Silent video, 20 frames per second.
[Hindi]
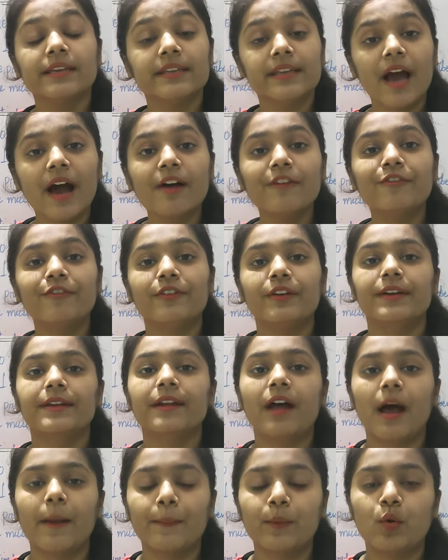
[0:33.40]
या फिर
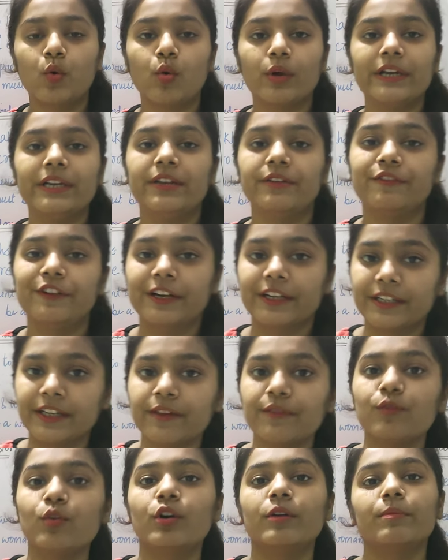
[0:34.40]
आपको कोई
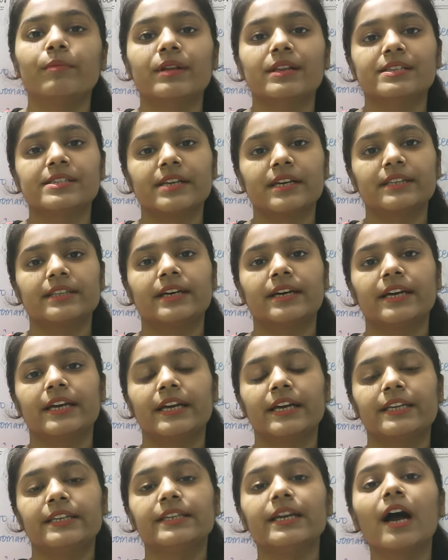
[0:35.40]
डिफेक्टिव गुड मिल जाता
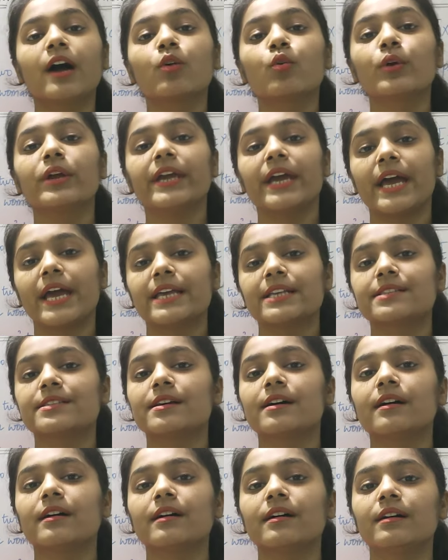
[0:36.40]
है या कोई
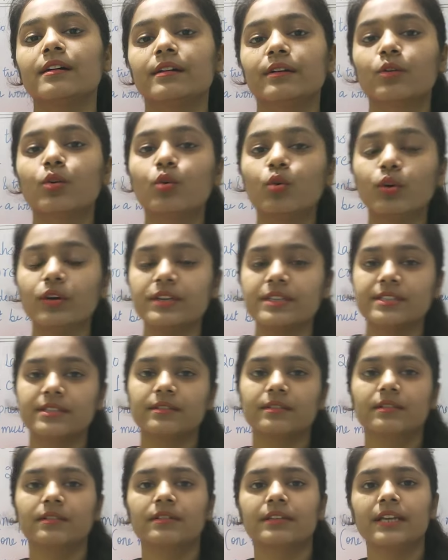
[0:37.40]
ऐसा गुड्स
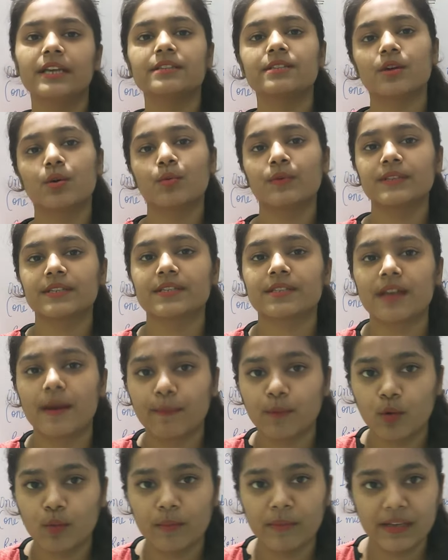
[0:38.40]
या सर्विसेज
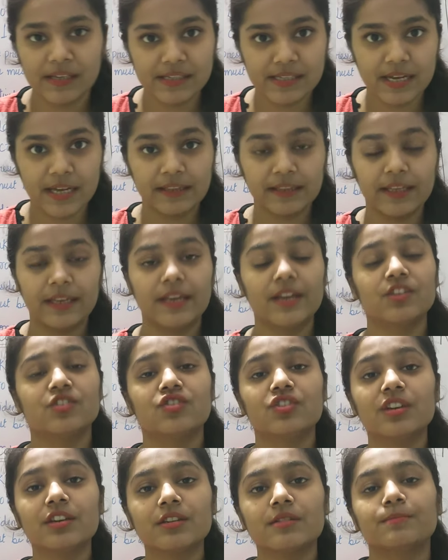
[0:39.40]
आपको मिल जाती हैं
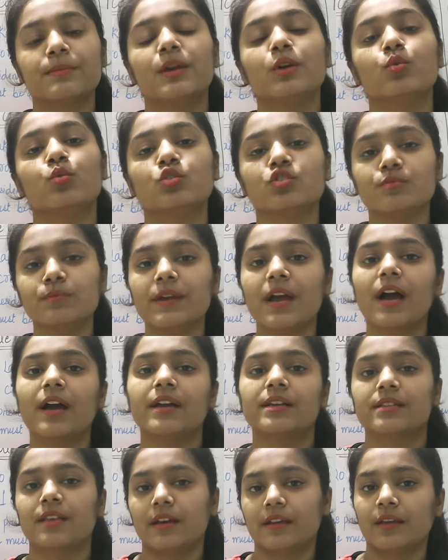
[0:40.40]
जिसमें कुछ भी
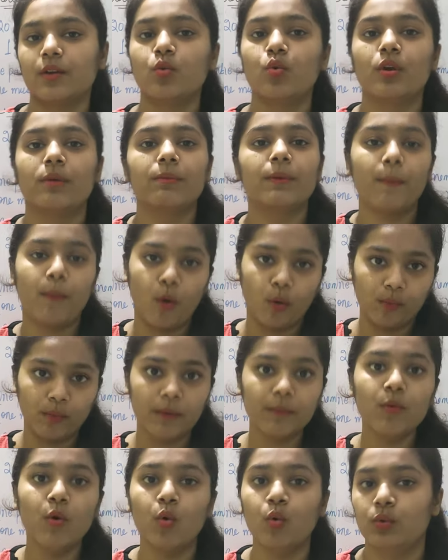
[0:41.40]
आगे जाके कोई भी
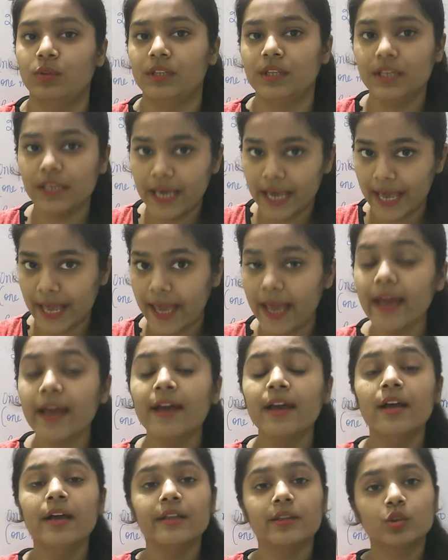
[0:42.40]
प्रॉब्लम होती है
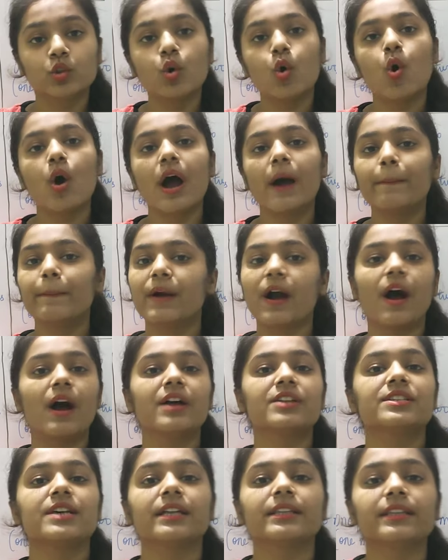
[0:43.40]
तो आप
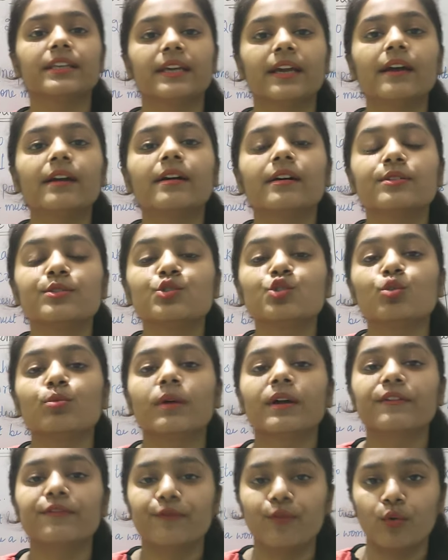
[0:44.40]
कहाँ जाते हैं
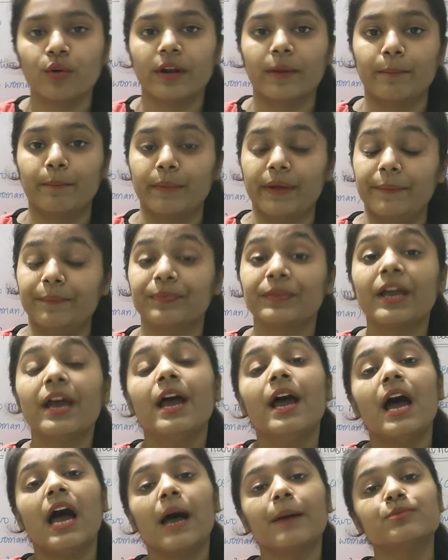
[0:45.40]
कंज्यूमर फोरम में
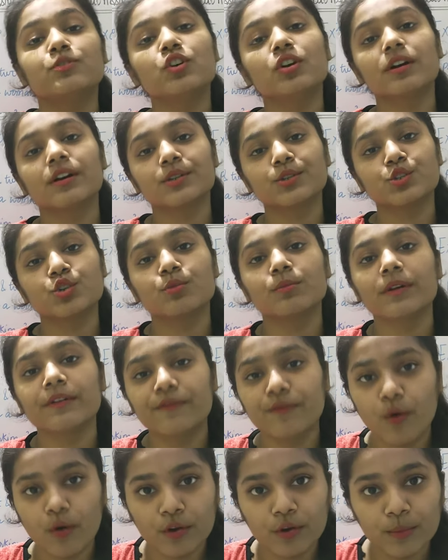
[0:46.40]
अब जो कंज्यूमर
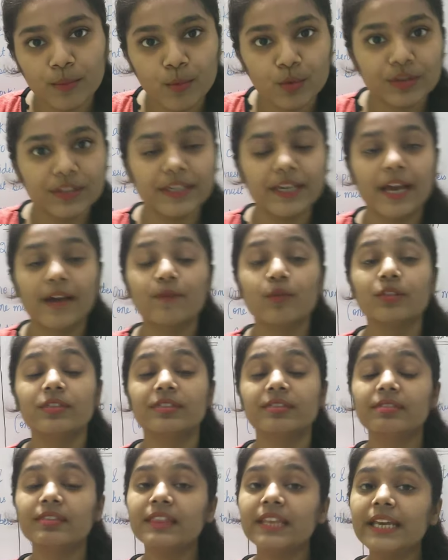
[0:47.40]
फोरम होती है वो
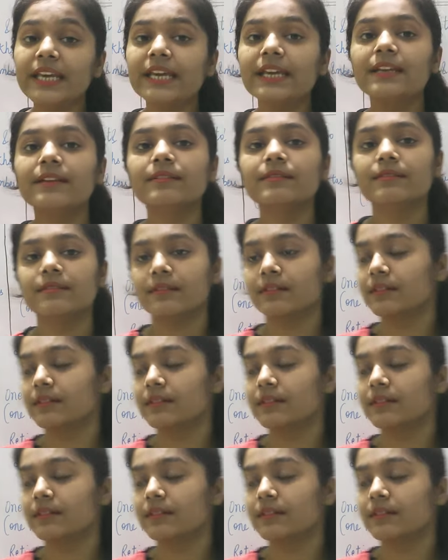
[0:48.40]
तीन